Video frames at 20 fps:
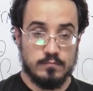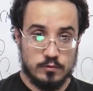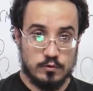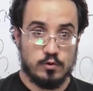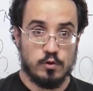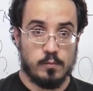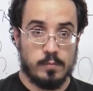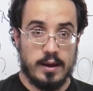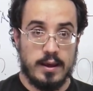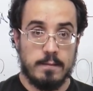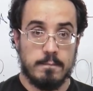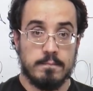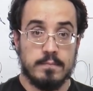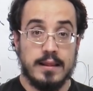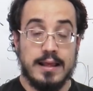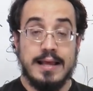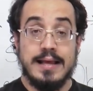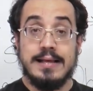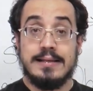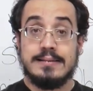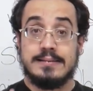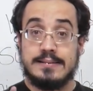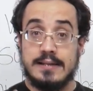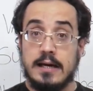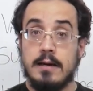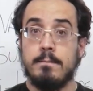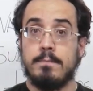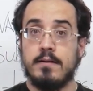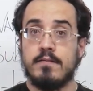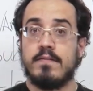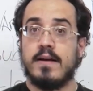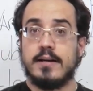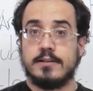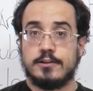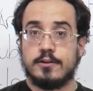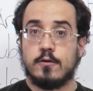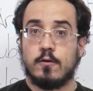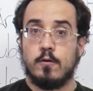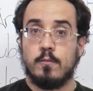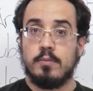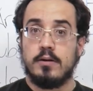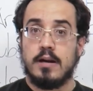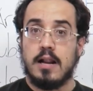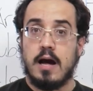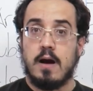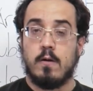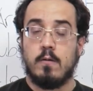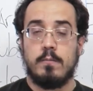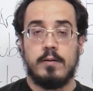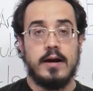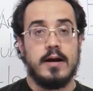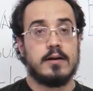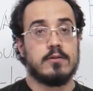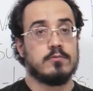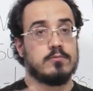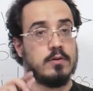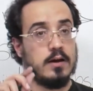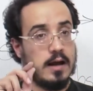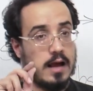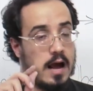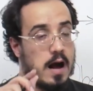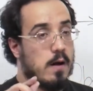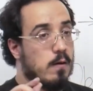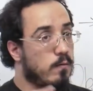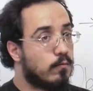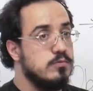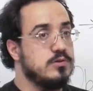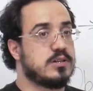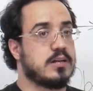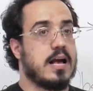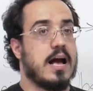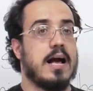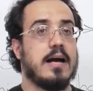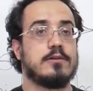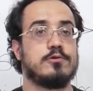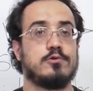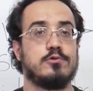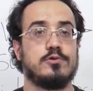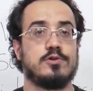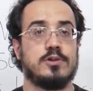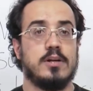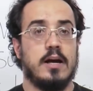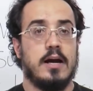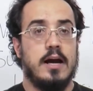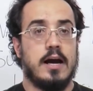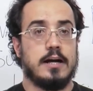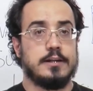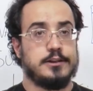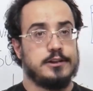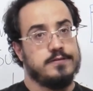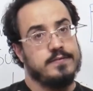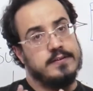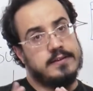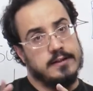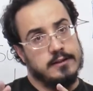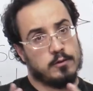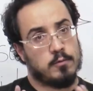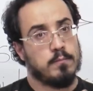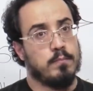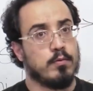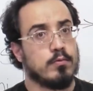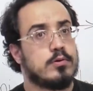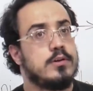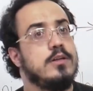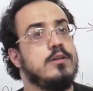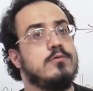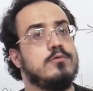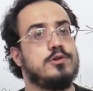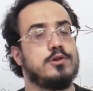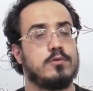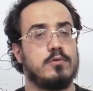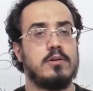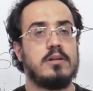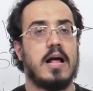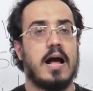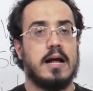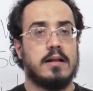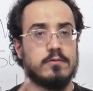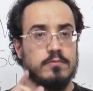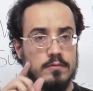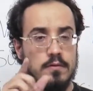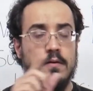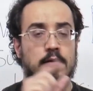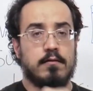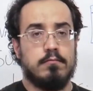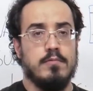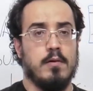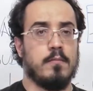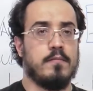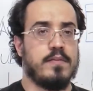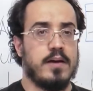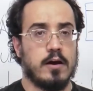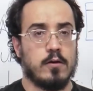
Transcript: Tudo bem? Sempre vai se combinar, Roberto? Alguns casos a gente vai ter que ter um pouquinho de cuidado. Vamos ver